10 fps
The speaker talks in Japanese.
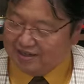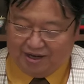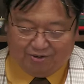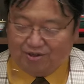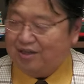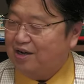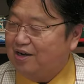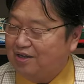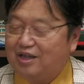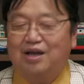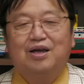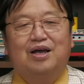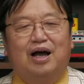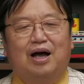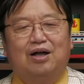結構叩かれて
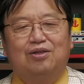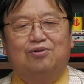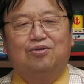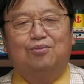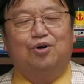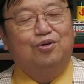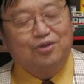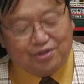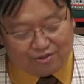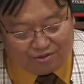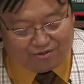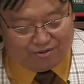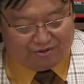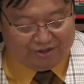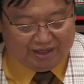あのものすごい
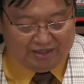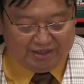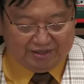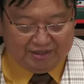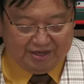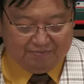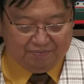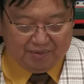苦労したんですね。